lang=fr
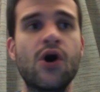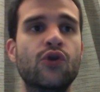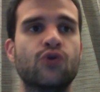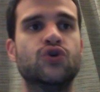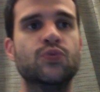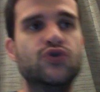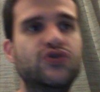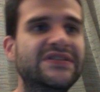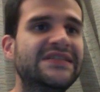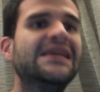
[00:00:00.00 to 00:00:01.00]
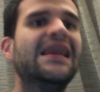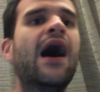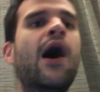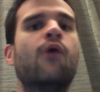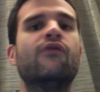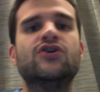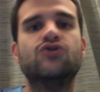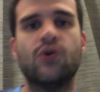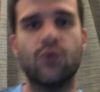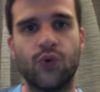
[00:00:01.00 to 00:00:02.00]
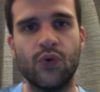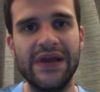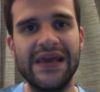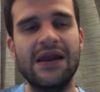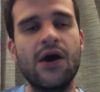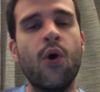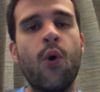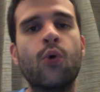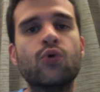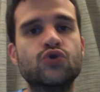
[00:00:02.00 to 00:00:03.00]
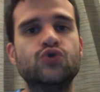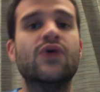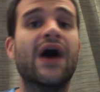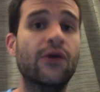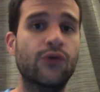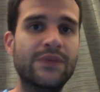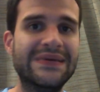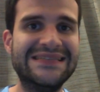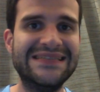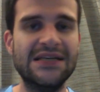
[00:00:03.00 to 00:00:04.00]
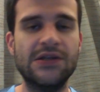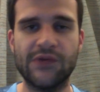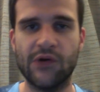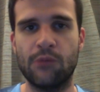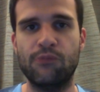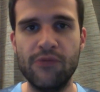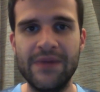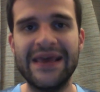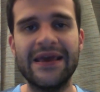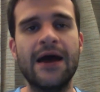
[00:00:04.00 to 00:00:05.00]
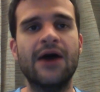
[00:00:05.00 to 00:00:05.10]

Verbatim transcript: Donc je me suis dit, là, on va jouer contre Lille, on joue à domicile devant notre public.